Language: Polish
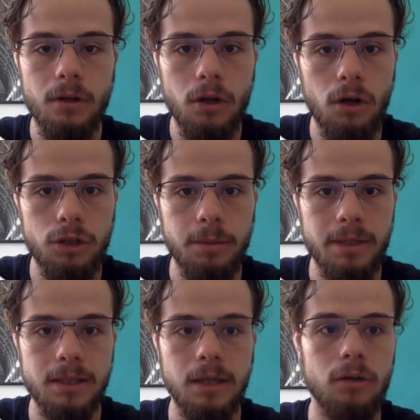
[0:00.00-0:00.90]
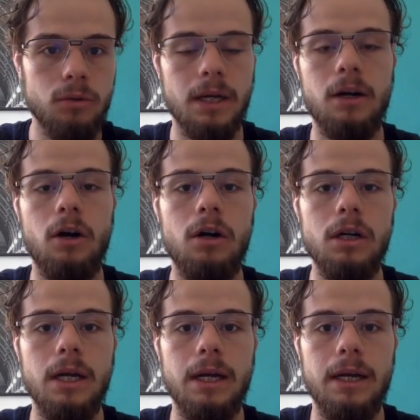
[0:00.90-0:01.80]
18 lutego
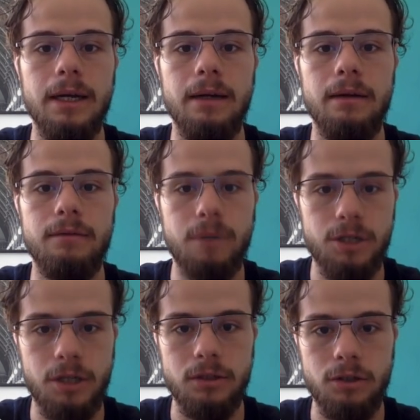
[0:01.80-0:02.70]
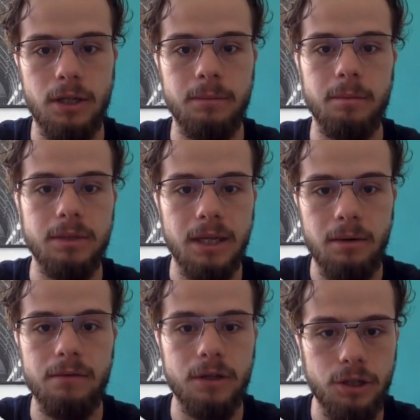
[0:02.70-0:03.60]
e, właśnie coś tam
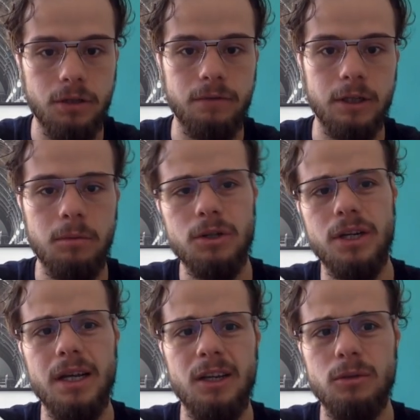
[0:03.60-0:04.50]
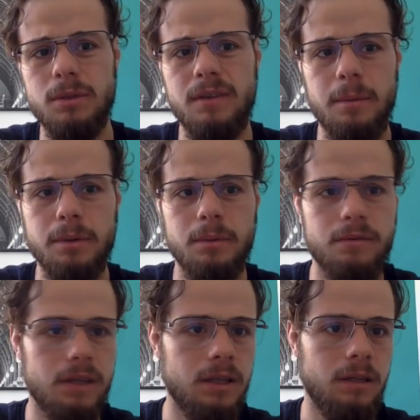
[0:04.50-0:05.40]
napisała, właśnie tą wiadomość, ja jej nie odpisałem potem
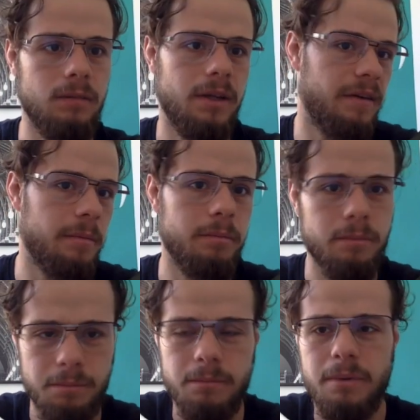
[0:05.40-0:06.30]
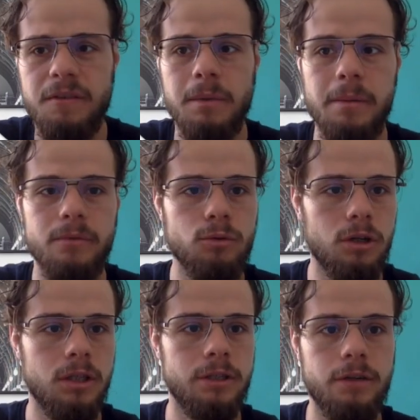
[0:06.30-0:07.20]
dwa dni, nie wiem, Pewnie miałem dużo
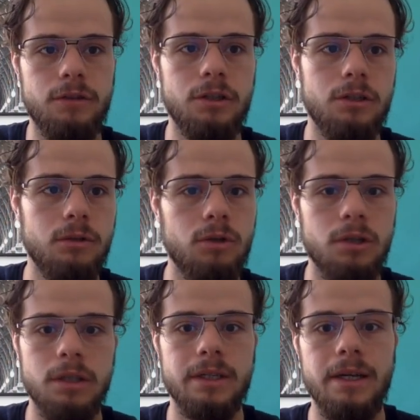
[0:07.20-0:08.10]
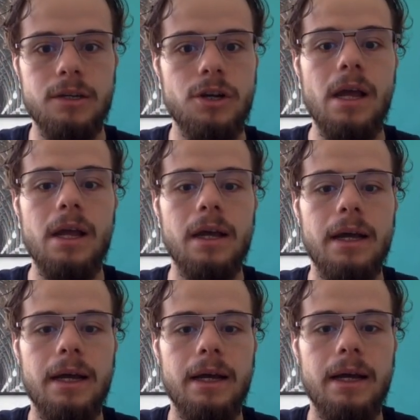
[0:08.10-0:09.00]
innych dziewczyn, czy dużo innych zajęć
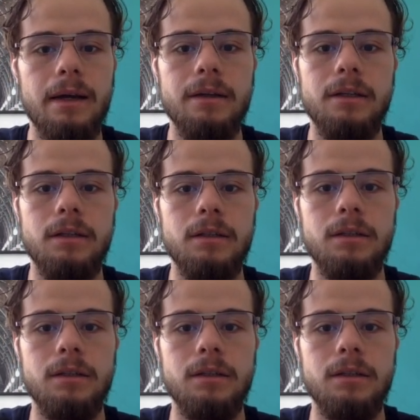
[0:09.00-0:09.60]
e, i